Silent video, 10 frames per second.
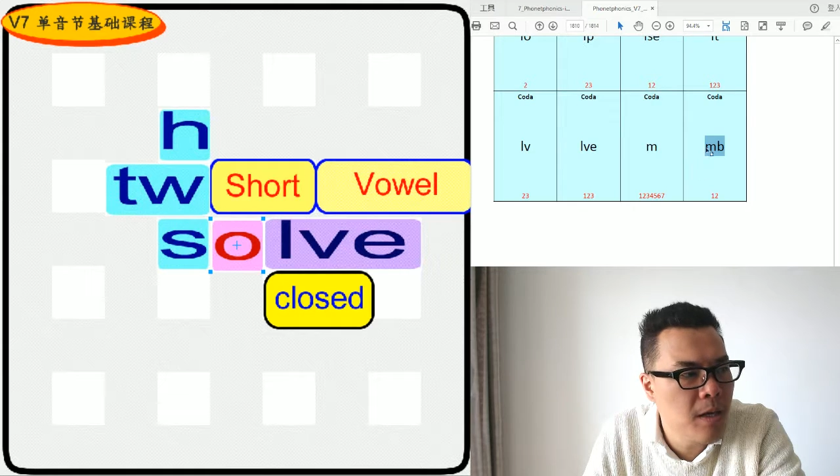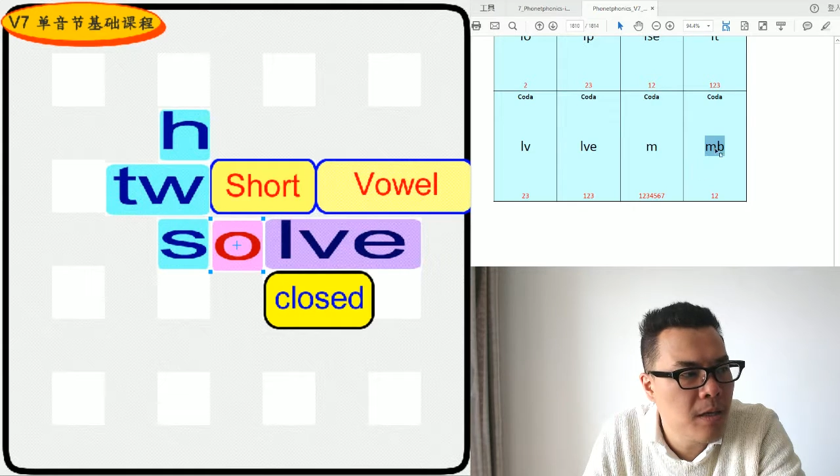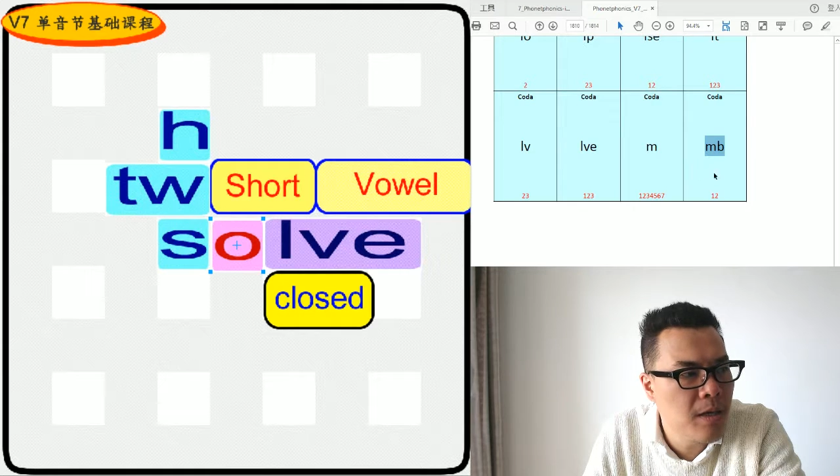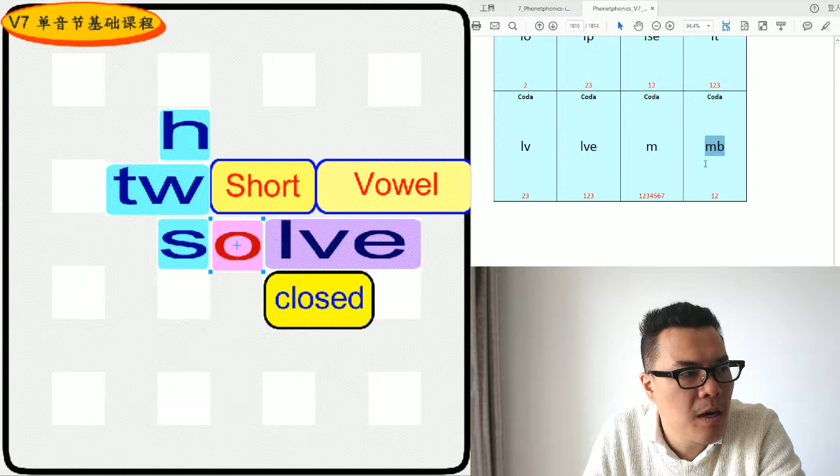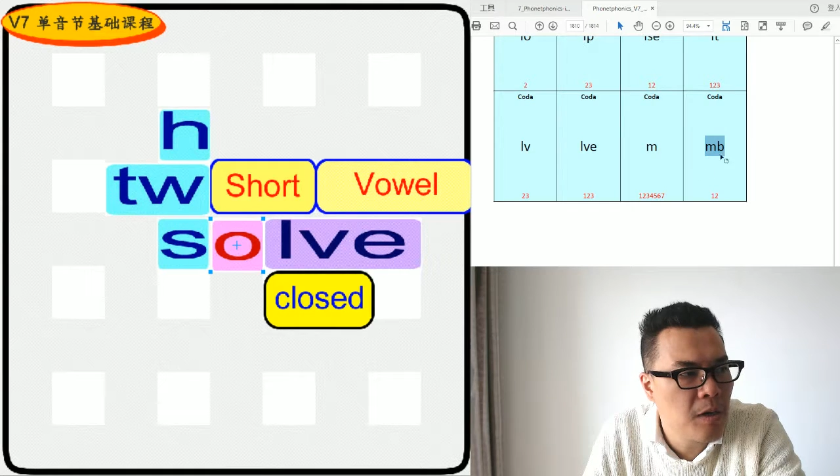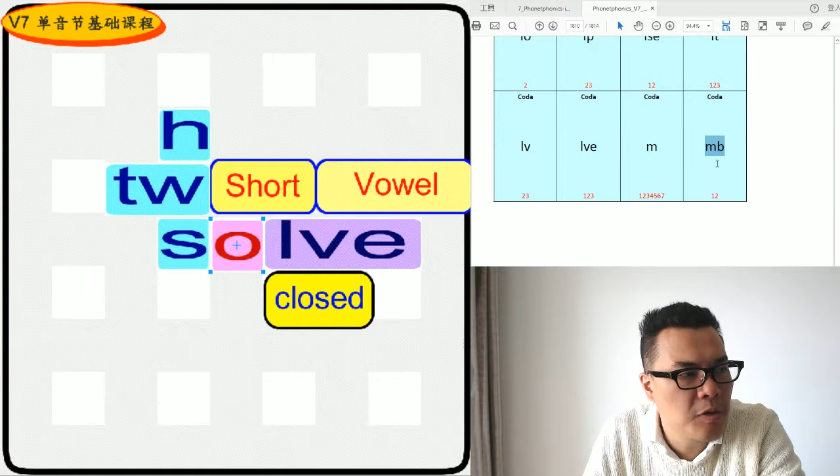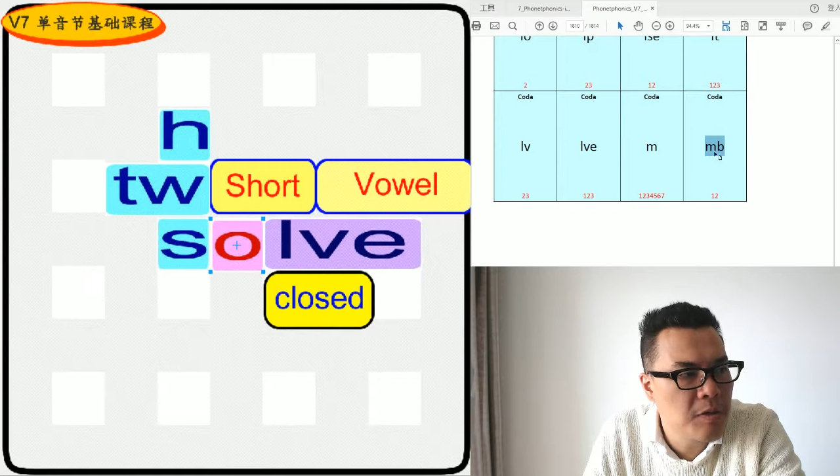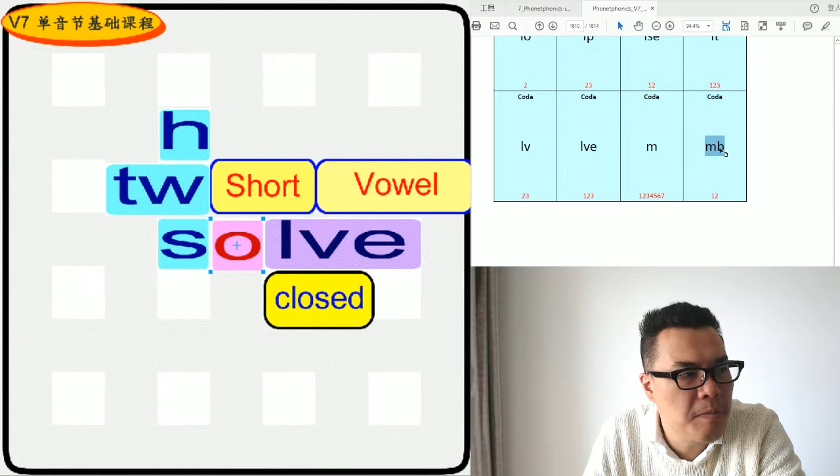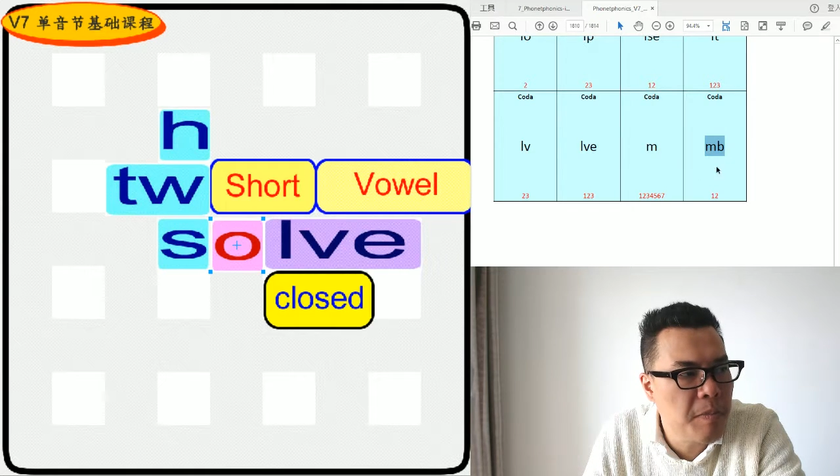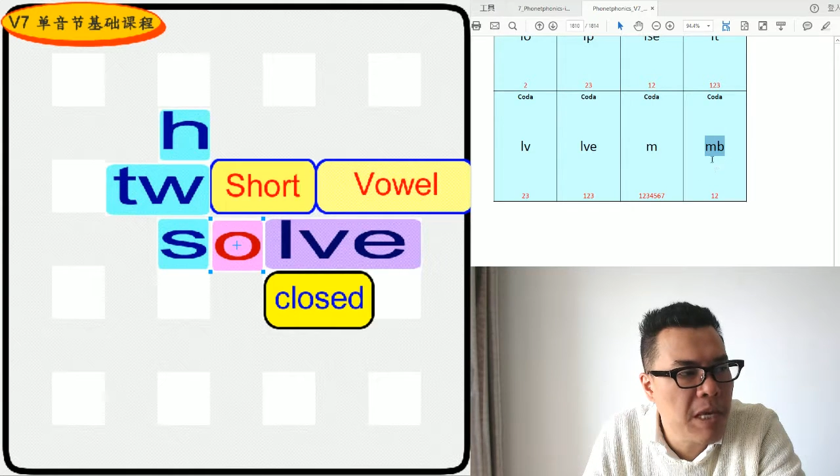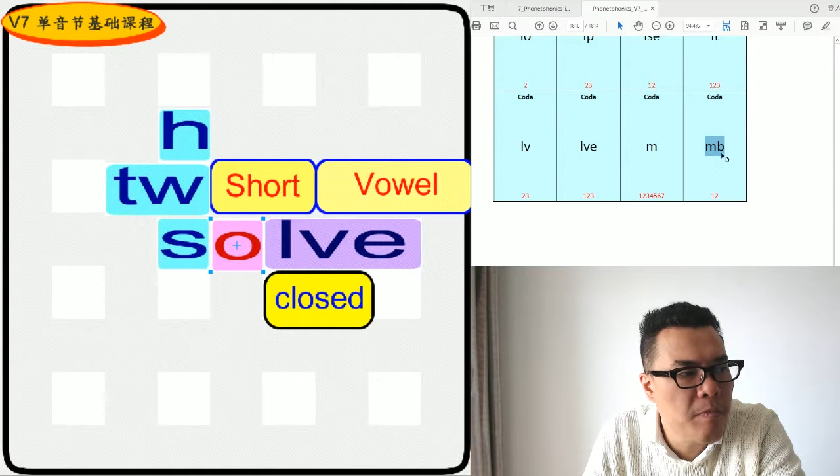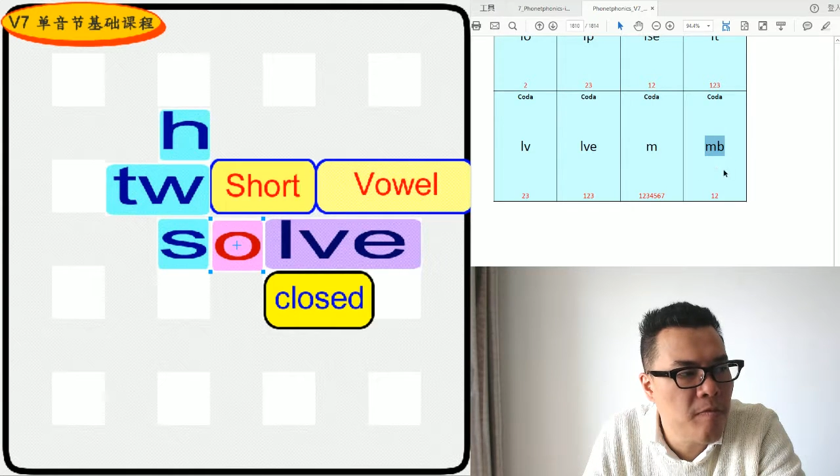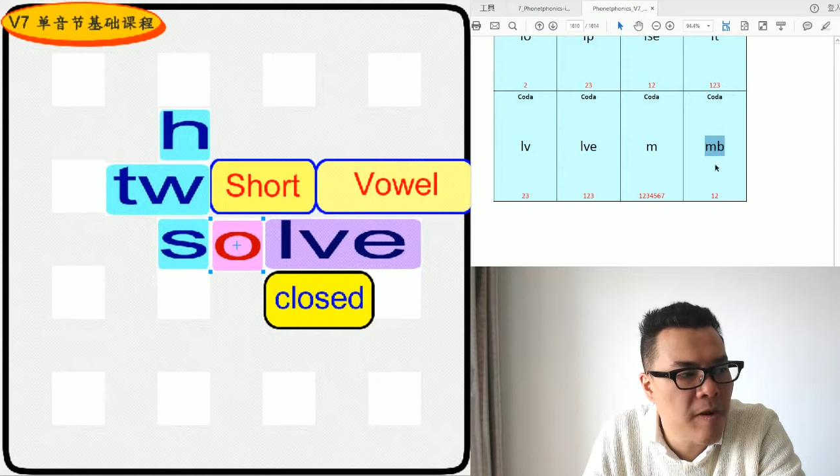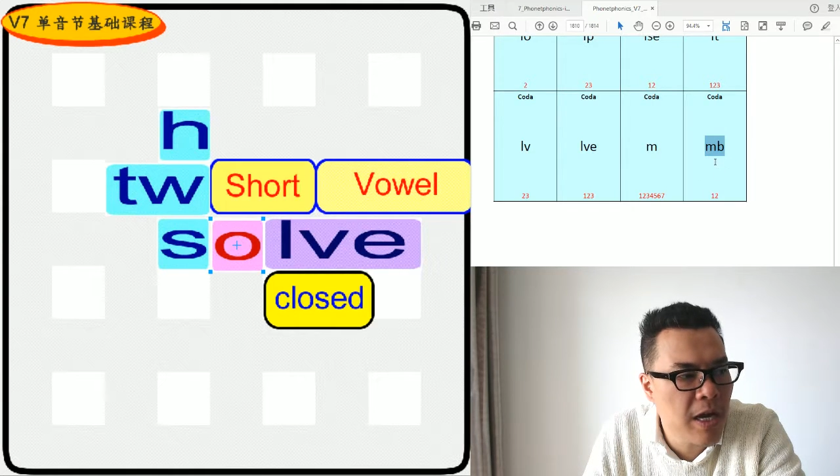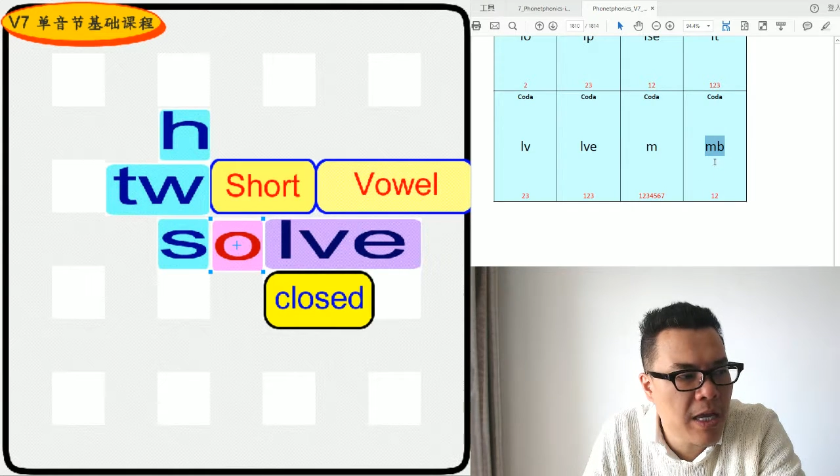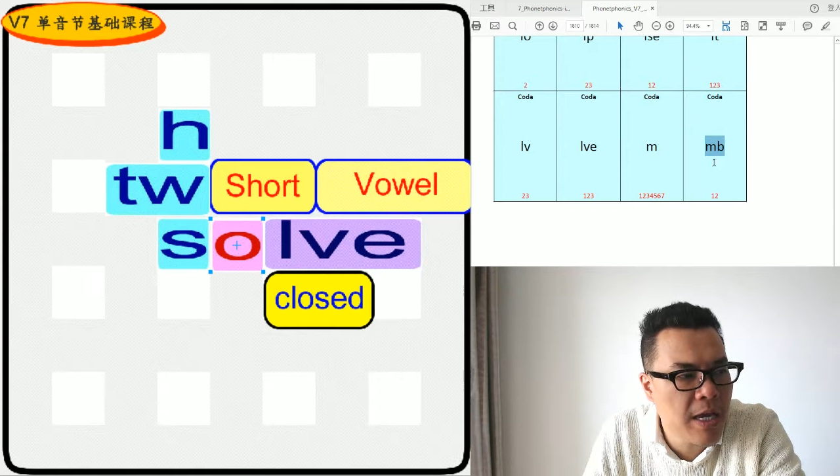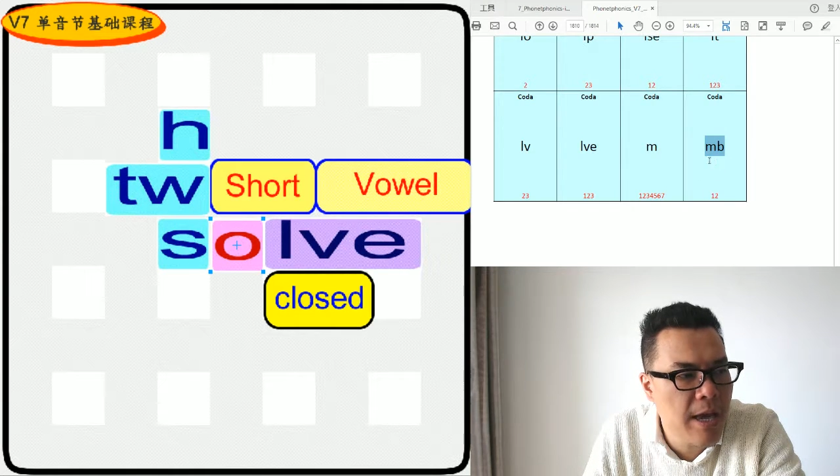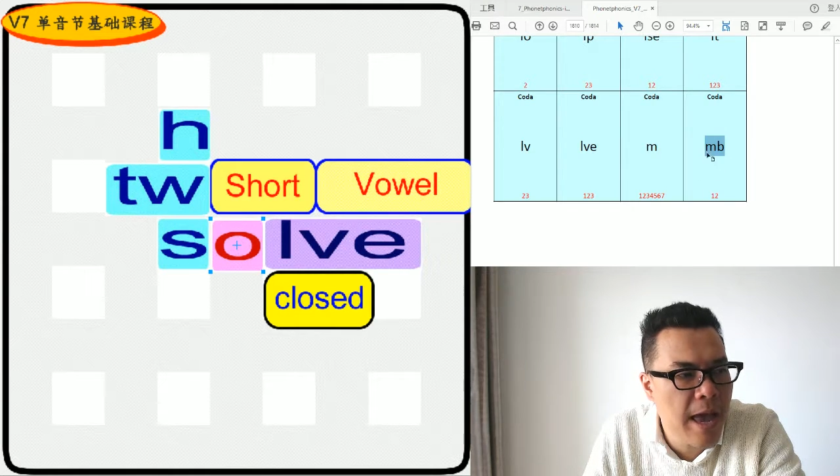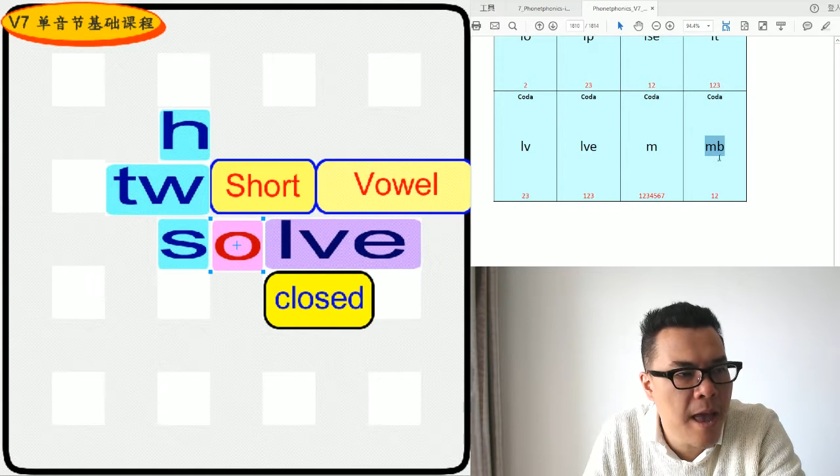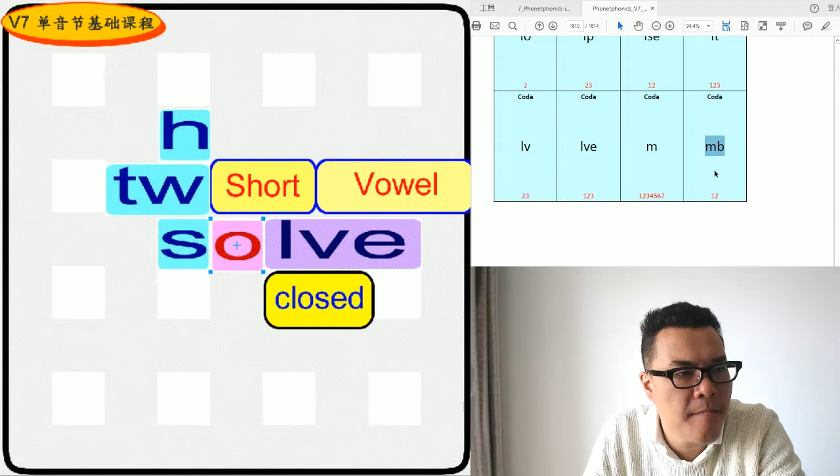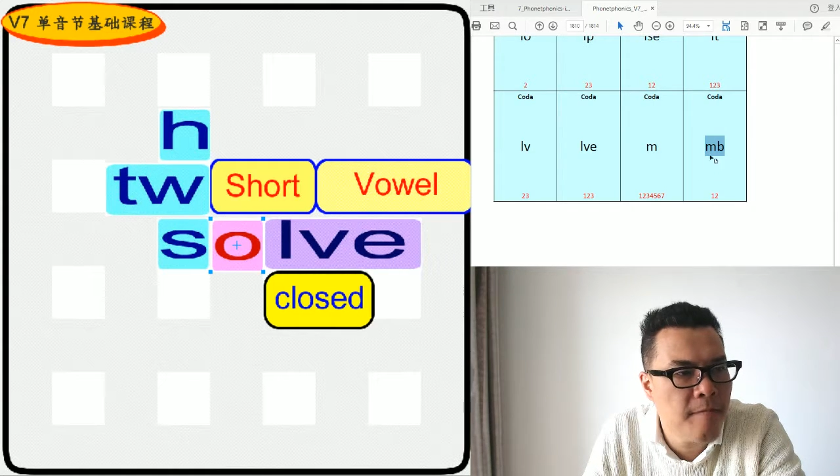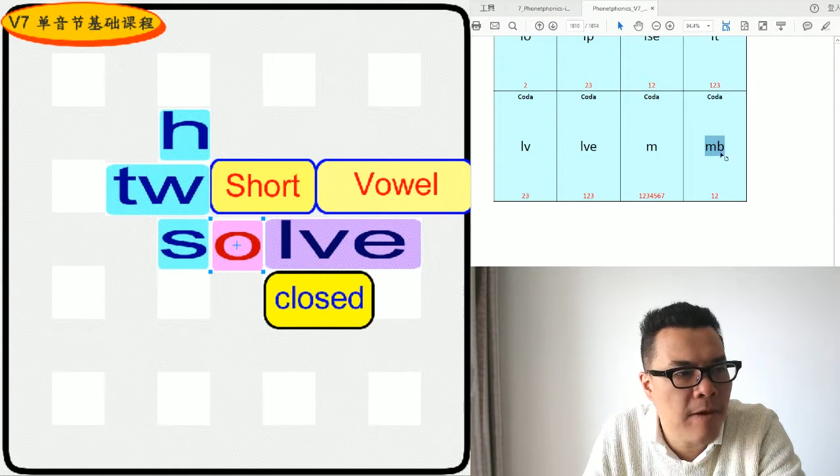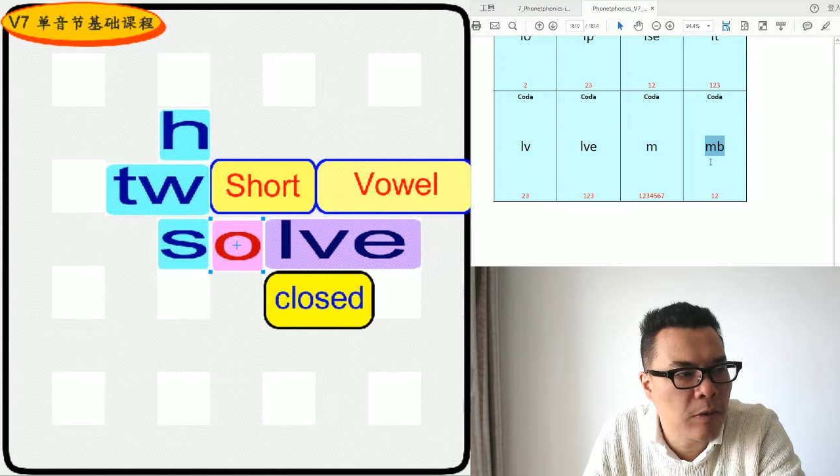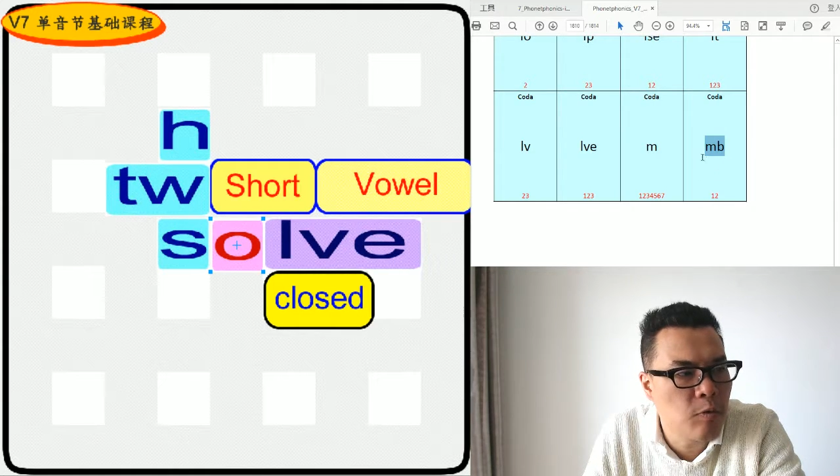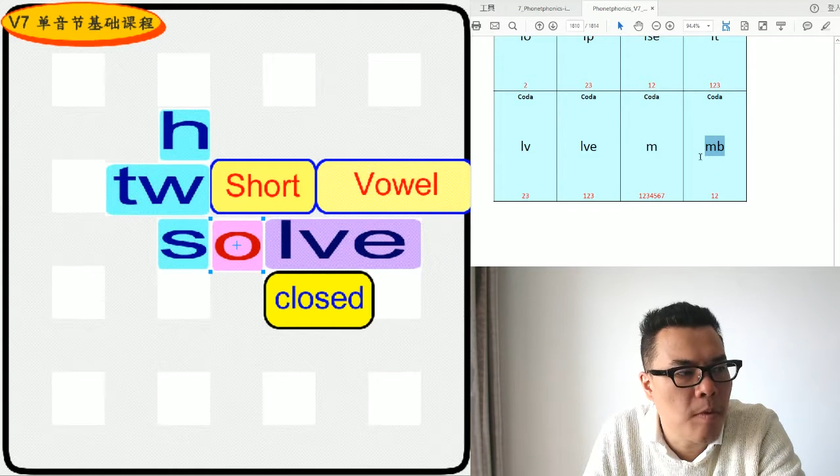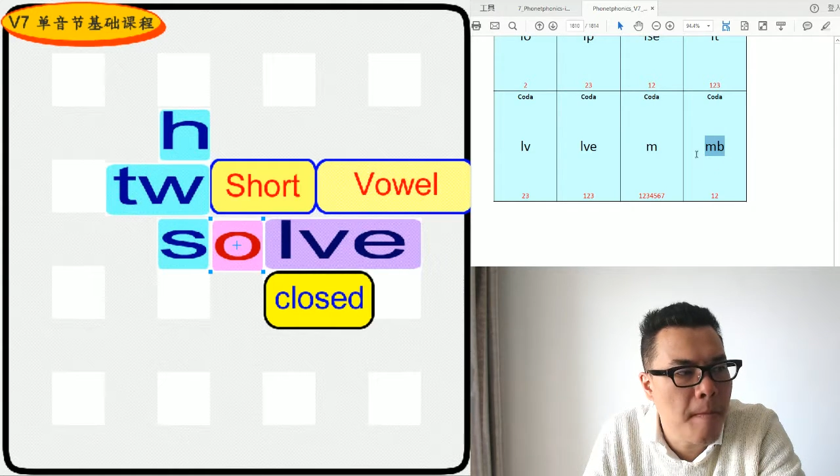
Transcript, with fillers: 哦，就是 b 不发音，m 发出